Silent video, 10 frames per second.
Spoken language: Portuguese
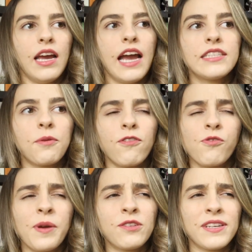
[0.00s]
Essa
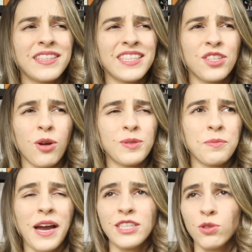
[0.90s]
provavelmente vai ser a
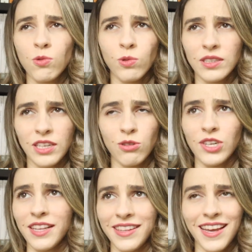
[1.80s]
sinopse mais curta que eu
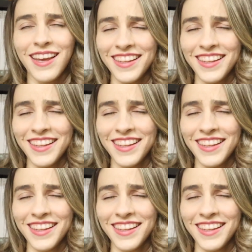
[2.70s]
já dei